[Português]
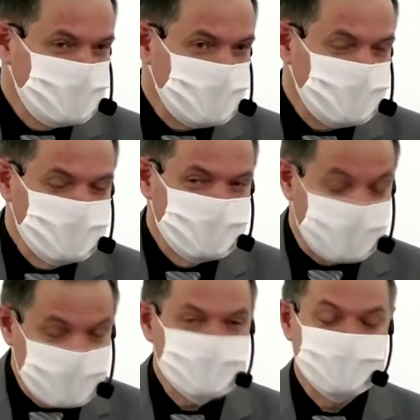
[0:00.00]
Paulo
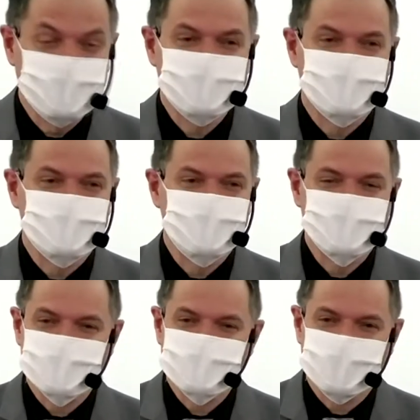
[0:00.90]
várias vezes
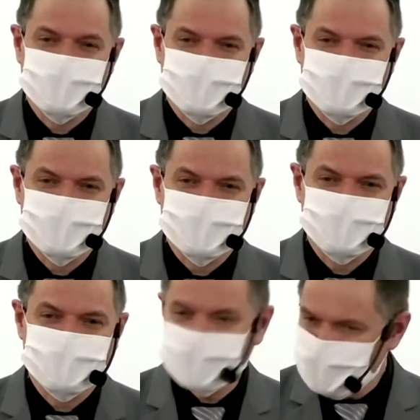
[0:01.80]
diz nessa carta:
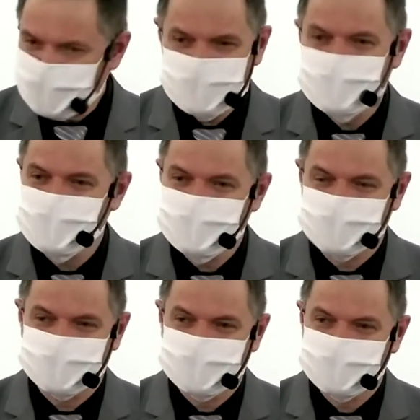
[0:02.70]
tenham alegria